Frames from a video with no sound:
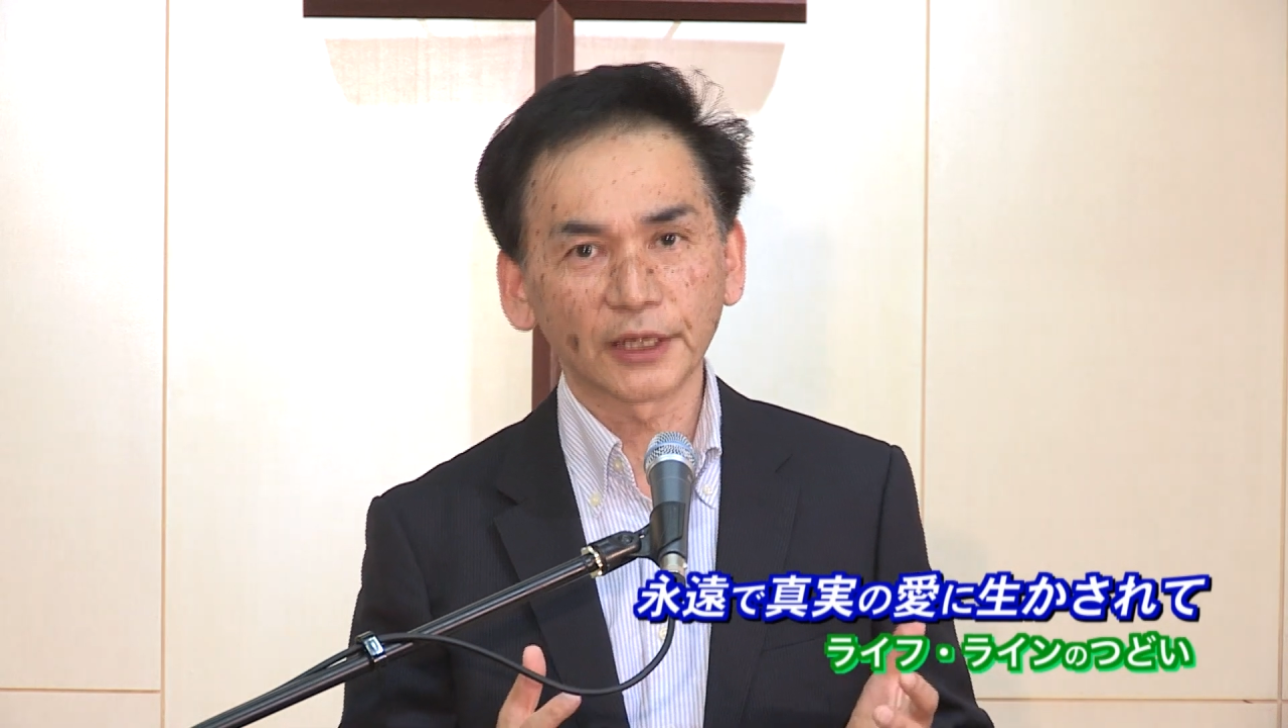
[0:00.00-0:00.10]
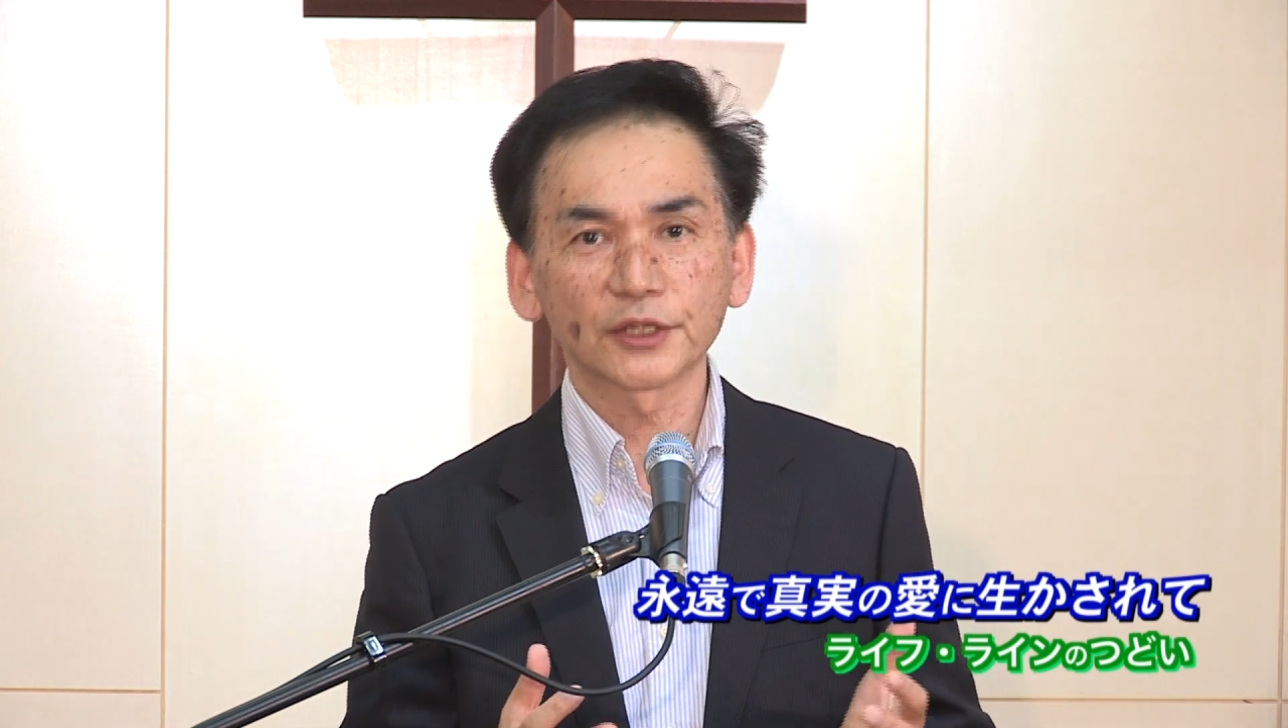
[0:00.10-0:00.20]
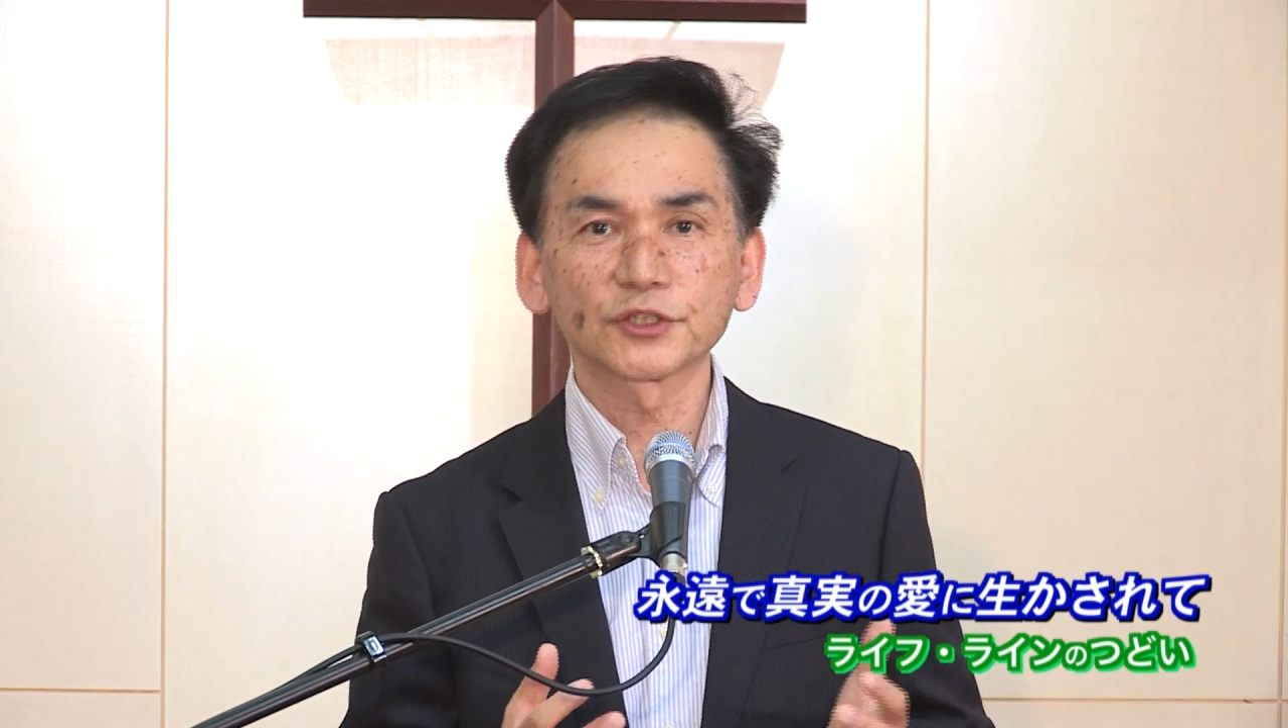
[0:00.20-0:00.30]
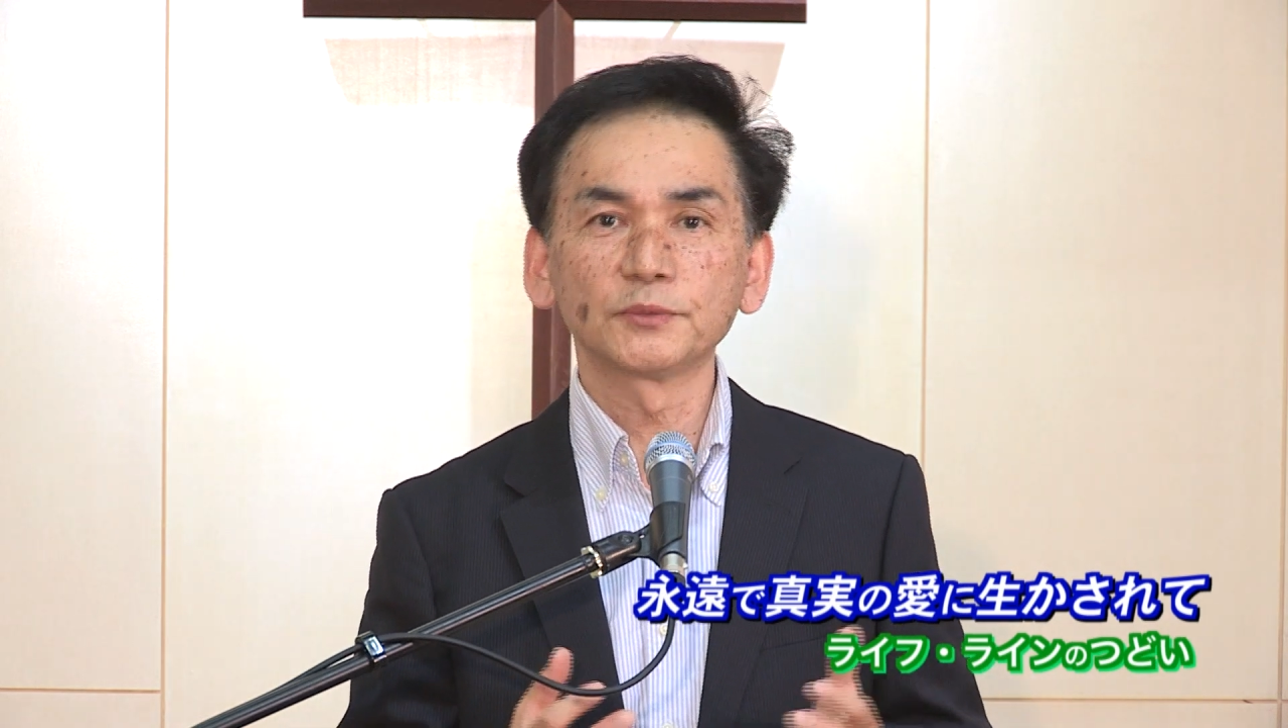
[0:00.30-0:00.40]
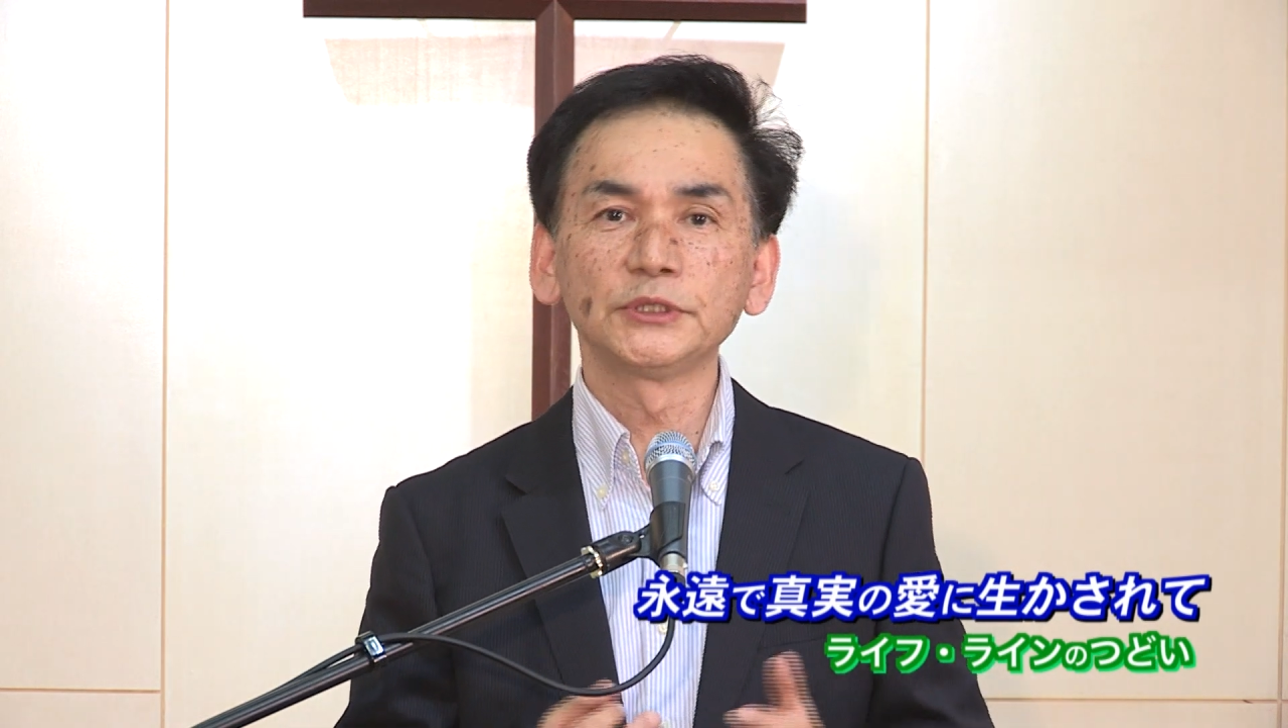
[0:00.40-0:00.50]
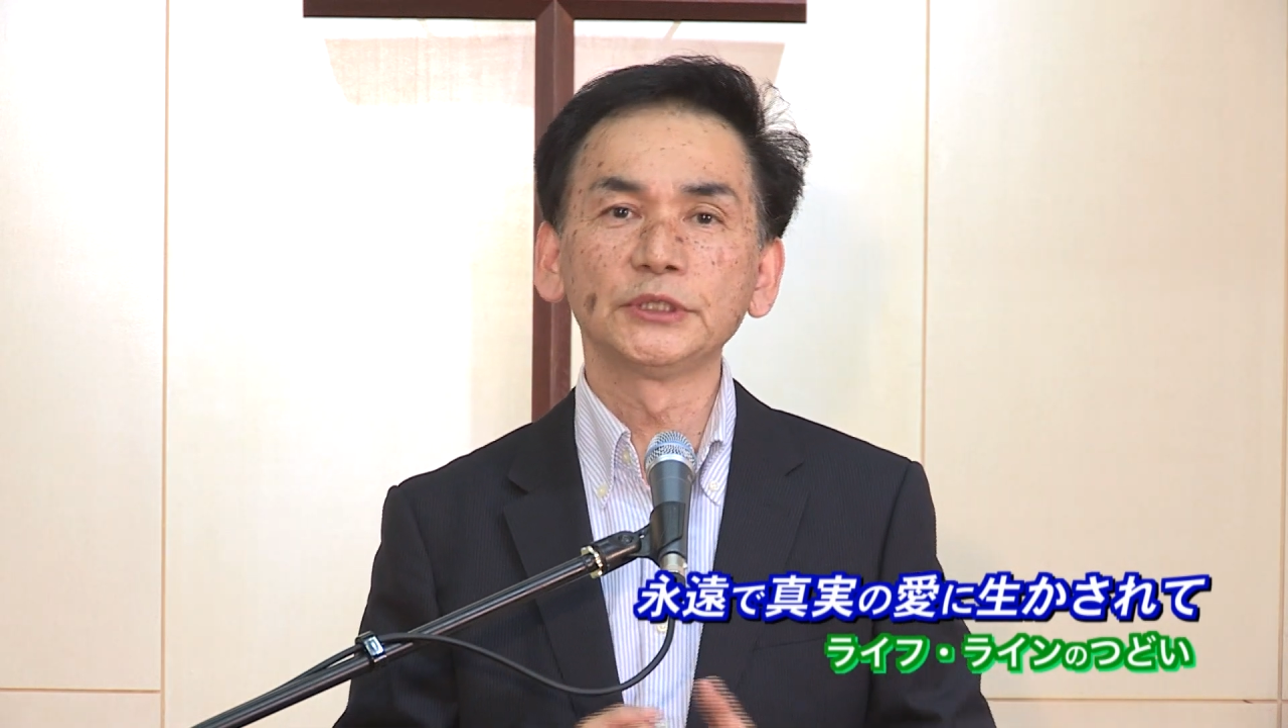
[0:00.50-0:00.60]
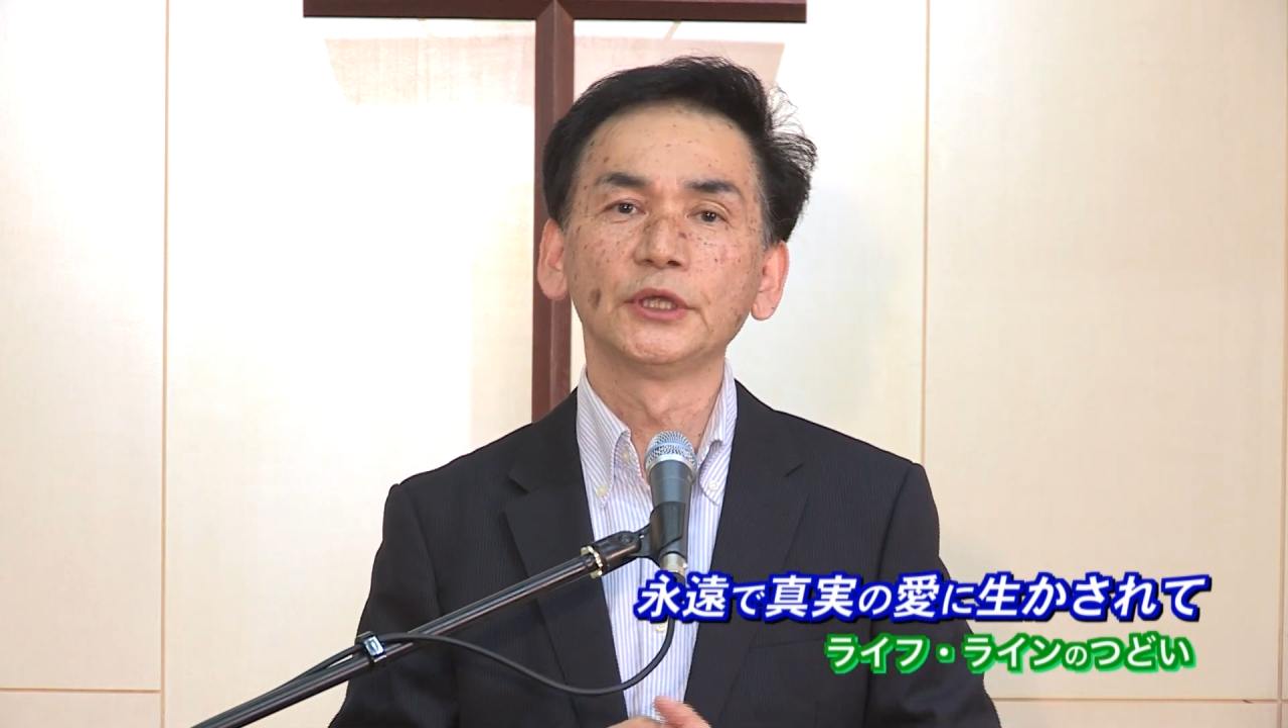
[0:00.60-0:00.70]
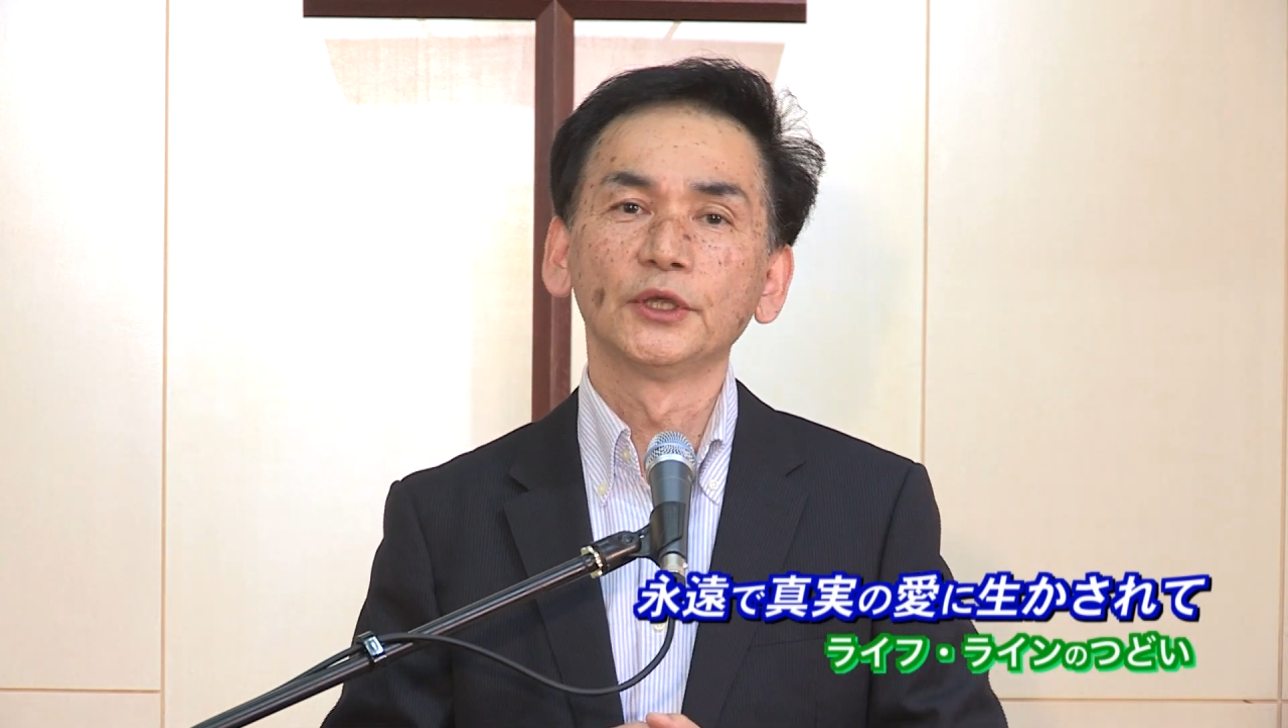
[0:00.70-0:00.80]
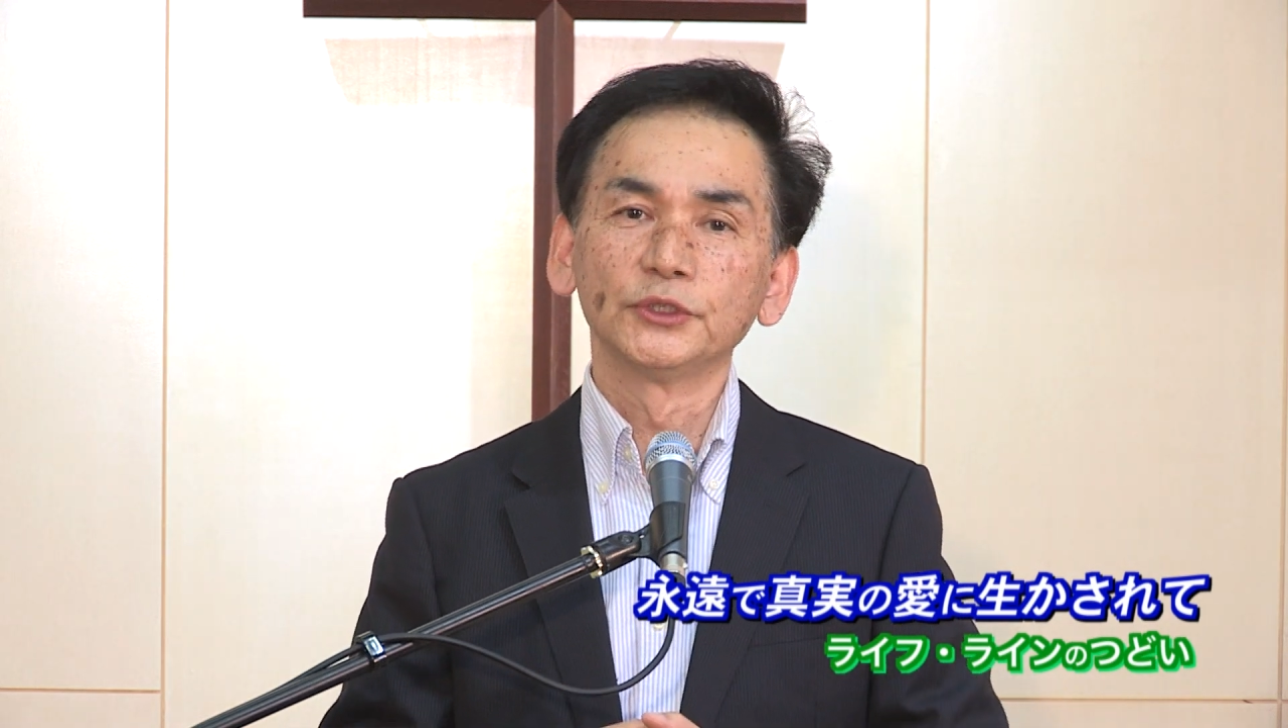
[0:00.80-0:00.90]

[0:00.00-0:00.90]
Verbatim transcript: 悲しみに